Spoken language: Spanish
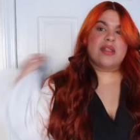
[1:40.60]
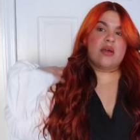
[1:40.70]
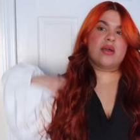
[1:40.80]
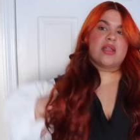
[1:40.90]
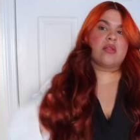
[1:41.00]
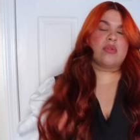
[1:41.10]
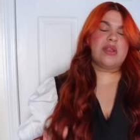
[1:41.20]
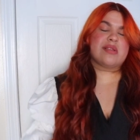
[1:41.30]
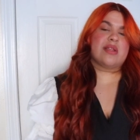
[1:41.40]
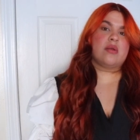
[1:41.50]
les digo es que estoy
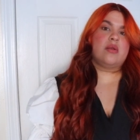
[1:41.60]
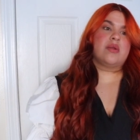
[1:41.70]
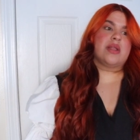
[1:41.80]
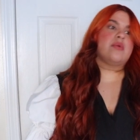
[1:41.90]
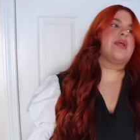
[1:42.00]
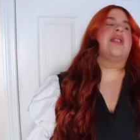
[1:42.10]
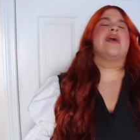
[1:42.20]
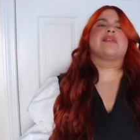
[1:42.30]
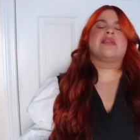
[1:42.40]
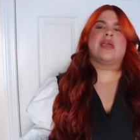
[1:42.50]
utilizando luz natural,
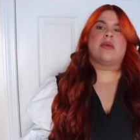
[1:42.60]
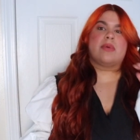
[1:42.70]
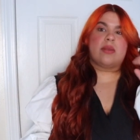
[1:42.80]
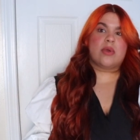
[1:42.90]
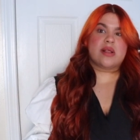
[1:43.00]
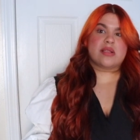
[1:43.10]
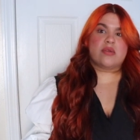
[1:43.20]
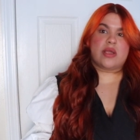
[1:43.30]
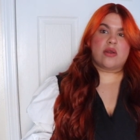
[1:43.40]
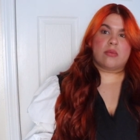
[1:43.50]
así que esperemos en el
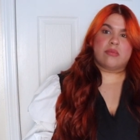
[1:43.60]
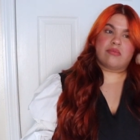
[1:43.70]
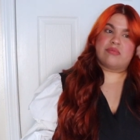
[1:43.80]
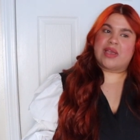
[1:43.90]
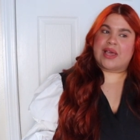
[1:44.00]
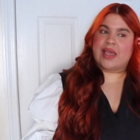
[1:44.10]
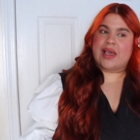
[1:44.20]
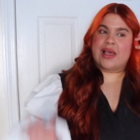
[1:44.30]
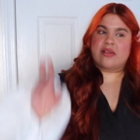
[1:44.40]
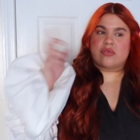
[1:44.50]
Señor que no me
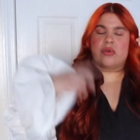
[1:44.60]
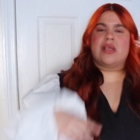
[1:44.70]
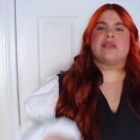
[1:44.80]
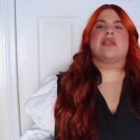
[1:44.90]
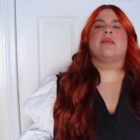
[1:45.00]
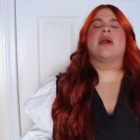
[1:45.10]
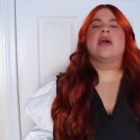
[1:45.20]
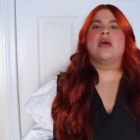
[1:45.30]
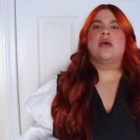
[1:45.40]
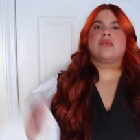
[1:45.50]
caiga el sol encima,
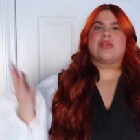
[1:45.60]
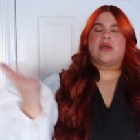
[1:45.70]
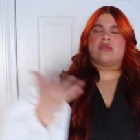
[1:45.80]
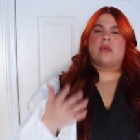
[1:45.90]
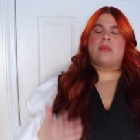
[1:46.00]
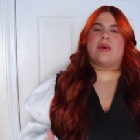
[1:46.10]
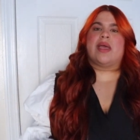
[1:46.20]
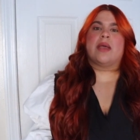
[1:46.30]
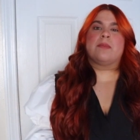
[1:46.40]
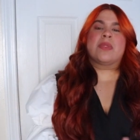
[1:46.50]
o sea que no se me
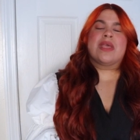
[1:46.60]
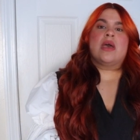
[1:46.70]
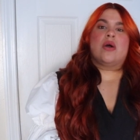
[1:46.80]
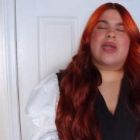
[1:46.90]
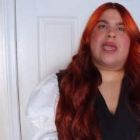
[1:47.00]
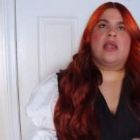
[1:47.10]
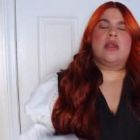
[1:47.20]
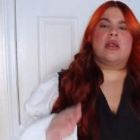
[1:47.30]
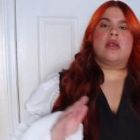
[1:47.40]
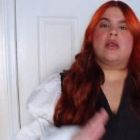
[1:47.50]
vaya. Ok,
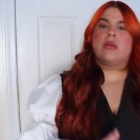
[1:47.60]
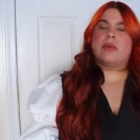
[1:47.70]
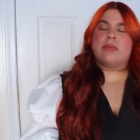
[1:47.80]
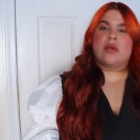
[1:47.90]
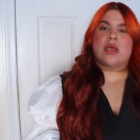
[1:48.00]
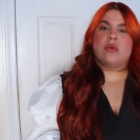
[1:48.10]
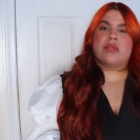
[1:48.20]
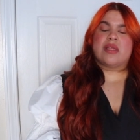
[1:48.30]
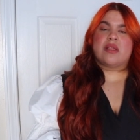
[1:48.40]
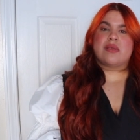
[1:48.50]
lo primero que
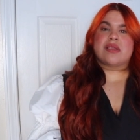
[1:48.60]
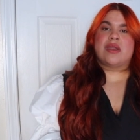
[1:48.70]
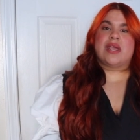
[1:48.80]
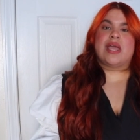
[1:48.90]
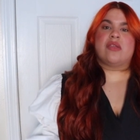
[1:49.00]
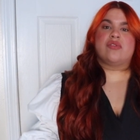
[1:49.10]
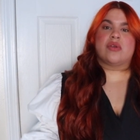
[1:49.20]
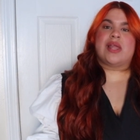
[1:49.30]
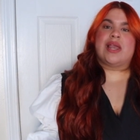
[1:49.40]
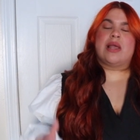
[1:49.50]
ustedes deben saber es que
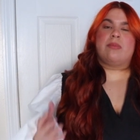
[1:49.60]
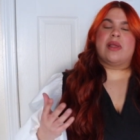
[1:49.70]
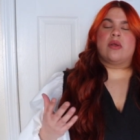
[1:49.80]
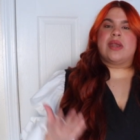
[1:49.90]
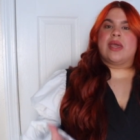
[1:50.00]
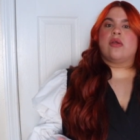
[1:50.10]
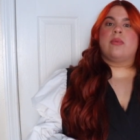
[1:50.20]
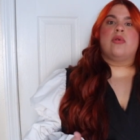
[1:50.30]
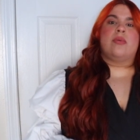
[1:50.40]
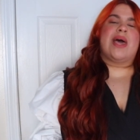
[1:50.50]
yo tenía el pelo
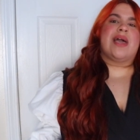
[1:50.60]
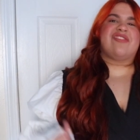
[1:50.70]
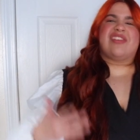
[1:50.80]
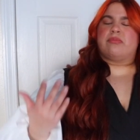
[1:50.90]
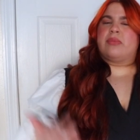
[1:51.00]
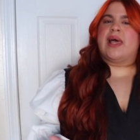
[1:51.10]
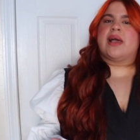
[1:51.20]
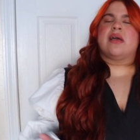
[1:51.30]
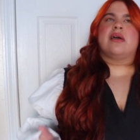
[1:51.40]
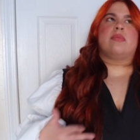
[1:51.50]
negro, blue black, jet
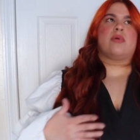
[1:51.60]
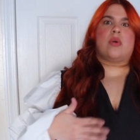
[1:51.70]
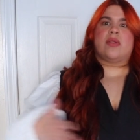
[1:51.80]
black por